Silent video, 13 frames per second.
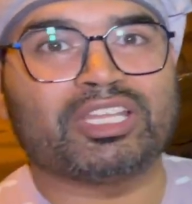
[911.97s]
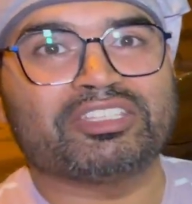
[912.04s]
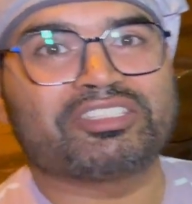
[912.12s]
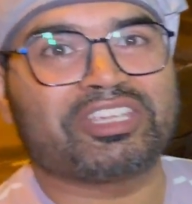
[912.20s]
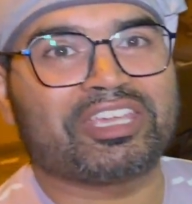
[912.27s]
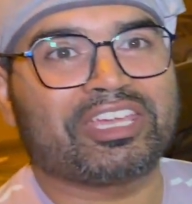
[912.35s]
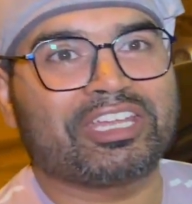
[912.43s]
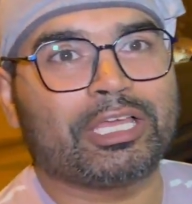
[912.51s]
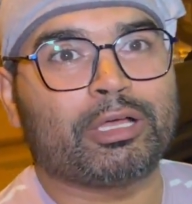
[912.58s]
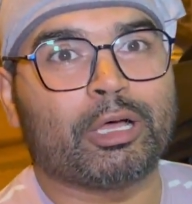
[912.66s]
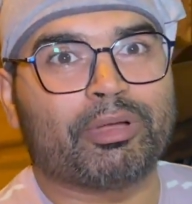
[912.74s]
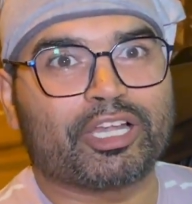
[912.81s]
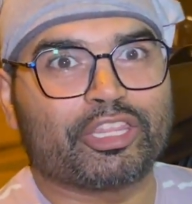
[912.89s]
जो लंच किया है ना
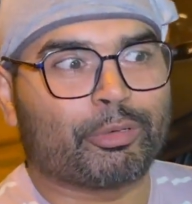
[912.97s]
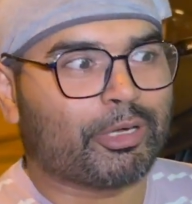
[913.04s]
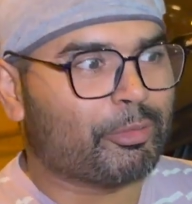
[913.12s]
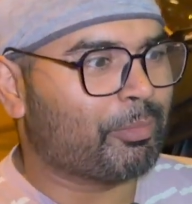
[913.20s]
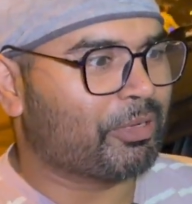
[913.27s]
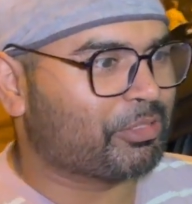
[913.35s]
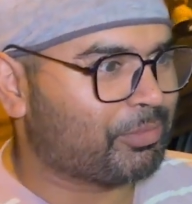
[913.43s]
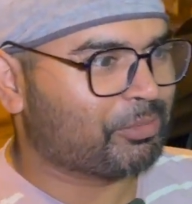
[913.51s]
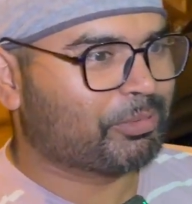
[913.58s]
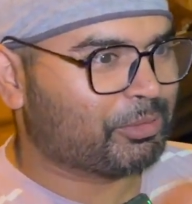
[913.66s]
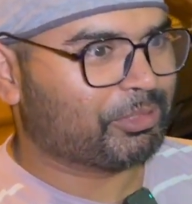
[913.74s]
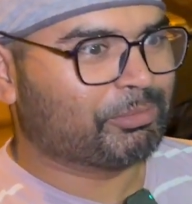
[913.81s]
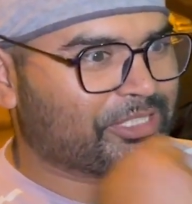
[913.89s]
हबड़ दबड़ में बस
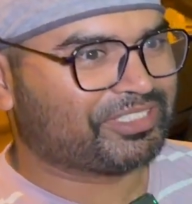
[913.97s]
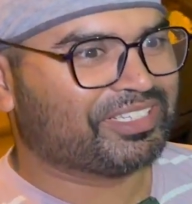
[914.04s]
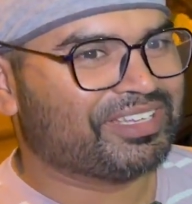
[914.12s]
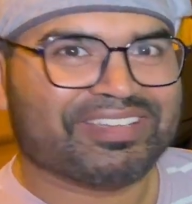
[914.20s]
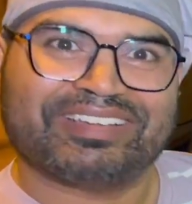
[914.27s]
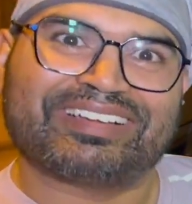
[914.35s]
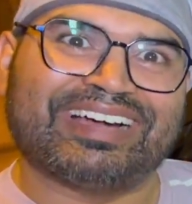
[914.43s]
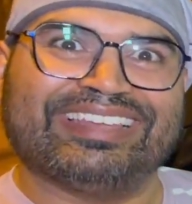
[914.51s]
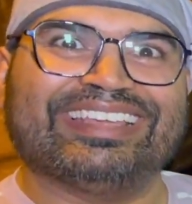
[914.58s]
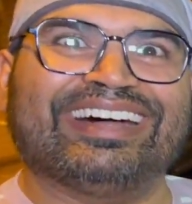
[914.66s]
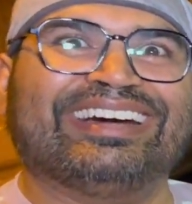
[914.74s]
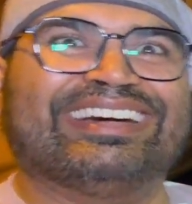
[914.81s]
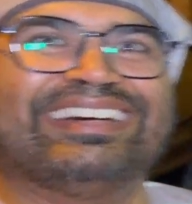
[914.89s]
बस बस बस वही खा
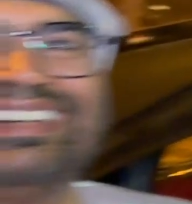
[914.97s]
लिया